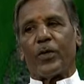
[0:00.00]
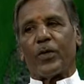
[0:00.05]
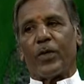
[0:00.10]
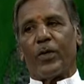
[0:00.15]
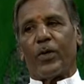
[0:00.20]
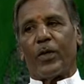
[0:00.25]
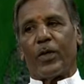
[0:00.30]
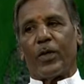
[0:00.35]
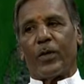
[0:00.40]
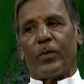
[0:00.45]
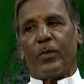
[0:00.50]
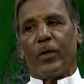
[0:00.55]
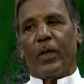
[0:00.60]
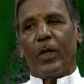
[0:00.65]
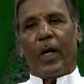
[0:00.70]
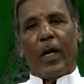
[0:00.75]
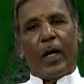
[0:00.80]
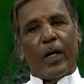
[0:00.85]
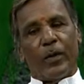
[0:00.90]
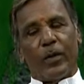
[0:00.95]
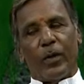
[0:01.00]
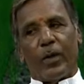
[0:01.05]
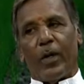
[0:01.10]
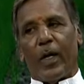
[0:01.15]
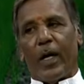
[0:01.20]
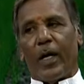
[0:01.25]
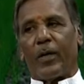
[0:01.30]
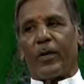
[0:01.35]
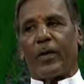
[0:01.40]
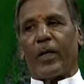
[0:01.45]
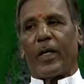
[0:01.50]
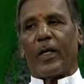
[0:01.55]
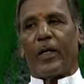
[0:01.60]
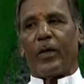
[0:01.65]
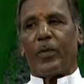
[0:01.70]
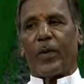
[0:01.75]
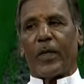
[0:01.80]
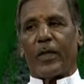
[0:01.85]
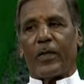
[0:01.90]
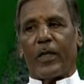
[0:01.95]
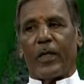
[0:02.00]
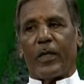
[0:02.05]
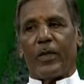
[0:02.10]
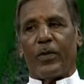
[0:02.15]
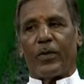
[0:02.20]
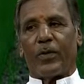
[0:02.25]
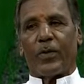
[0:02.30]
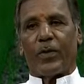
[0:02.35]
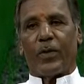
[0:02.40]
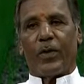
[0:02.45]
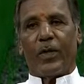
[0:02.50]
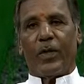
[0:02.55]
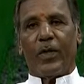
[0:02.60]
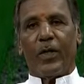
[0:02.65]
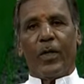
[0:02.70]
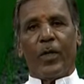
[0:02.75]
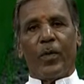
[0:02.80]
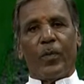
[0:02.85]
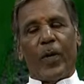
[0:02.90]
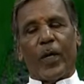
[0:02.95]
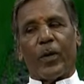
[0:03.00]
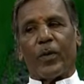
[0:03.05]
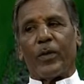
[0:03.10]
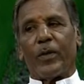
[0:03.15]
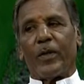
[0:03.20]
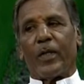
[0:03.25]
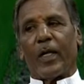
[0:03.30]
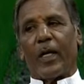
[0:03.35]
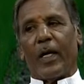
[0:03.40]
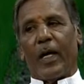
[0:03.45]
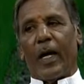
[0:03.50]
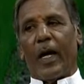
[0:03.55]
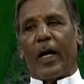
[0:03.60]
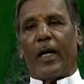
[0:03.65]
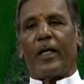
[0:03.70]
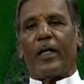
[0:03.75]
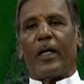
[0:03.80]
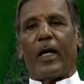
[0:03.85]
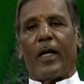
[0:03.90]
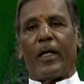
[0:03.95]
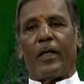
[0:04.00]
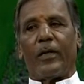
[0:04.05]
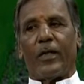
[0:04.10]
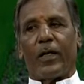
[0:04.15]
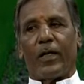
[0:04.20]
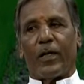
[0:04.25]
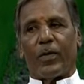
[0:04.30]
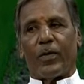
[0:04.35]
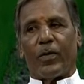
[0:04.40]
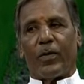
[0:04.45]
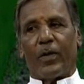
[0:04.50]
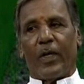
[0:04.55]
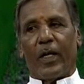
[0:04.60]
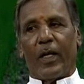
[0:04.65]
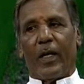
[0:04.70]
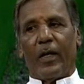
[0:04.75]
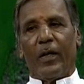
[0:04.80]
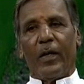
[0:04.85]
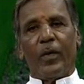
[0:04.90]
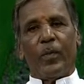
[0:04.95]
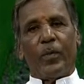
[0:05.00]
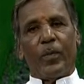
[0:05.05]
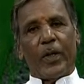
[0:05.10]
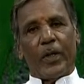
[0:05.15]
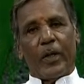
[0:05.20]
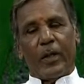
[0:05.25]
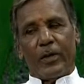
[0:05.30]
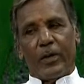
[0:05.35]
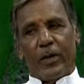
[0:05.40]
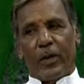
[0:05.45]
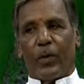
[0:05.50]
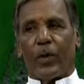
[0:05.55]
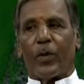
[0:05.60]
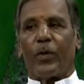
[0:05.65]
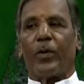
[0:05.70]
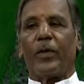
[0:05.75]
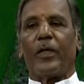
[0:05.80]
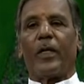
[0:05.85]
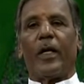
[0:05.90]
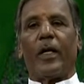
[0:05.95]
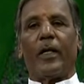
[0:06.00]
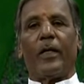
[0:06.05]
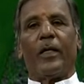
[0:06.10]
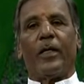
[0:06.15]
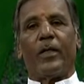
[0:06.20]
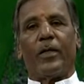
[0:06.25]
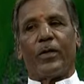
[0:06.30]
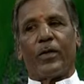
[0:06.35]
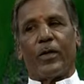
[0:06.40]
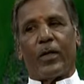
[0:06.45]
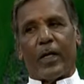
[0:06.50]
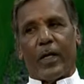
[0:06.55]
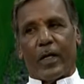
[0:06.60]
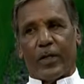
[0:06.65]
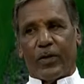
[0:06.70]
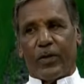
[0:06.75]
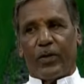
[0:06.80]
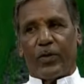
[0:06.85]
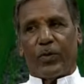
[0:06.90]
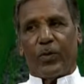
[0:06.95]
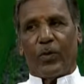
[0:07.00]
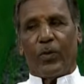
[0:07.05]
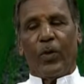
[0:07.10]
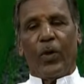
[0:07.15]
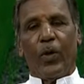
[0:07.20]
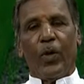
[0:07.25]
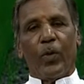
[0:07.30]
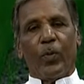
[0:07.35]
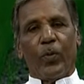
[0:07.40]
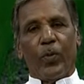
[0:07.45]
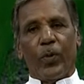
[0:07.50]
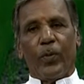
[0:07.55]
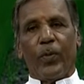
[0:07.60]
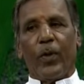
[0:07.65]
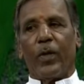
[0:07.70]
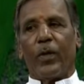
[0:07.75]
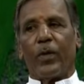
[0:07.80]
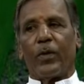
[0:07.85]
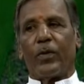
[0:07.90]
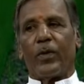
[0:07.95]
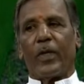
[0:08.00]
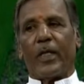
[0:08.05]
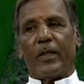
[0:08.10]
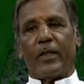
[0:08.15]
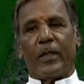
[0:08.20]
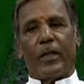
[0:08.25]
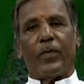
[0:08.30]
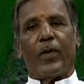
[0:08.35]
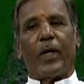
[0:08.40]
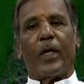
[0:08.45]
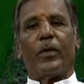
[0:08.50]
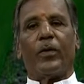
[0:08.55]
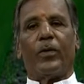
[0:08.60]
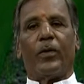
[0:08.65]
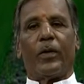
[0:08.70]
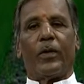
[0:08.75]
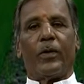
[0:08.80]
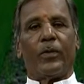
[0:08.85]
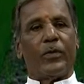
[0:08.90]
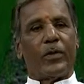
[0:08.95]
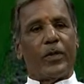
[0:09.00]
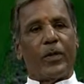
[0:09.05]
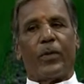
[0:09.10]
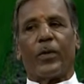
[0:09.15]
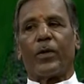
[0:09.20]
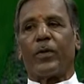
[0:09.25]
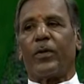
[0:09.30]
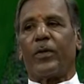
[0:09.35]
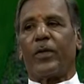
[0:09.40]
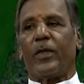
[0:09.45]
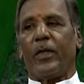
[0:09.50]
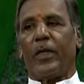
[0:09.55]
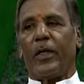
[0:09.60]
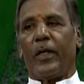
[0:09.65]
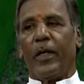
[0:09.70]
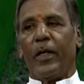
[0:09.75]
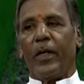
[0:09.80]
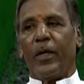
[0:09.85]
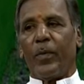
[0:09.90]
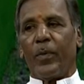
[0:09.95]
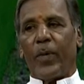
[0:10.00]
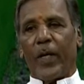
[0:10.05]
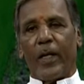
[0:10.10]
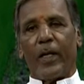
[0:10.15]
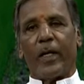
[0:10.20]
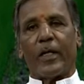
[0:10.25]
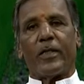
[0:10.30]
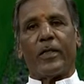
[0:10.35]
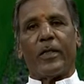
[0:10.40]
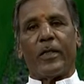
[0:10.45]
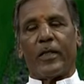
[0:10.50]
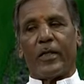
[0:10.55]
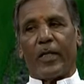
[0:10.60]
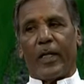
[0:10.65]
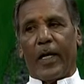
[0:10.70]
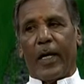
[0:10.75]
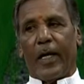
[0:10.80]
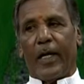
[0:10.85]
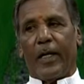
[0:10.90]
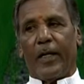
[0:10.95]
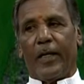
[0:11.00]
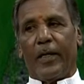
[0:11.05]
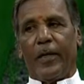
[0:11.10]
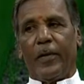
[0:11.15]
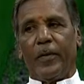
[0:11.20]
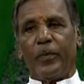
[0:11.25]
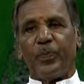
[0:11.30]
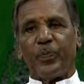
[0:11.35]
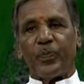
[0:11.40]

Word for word: చేసుకోవటం అందులో ఆరోగ్యాన్ని ప్రసాదించుకొని ప్రకృతికి ఎలాంటి హాని జరగకుండా జీవకోటిని అన్నిటిని కూడా రక్షిస్తూ భూమిలో కూడా జీవాణువులను జీవకోటిని పరిరక్షణ చేయాలని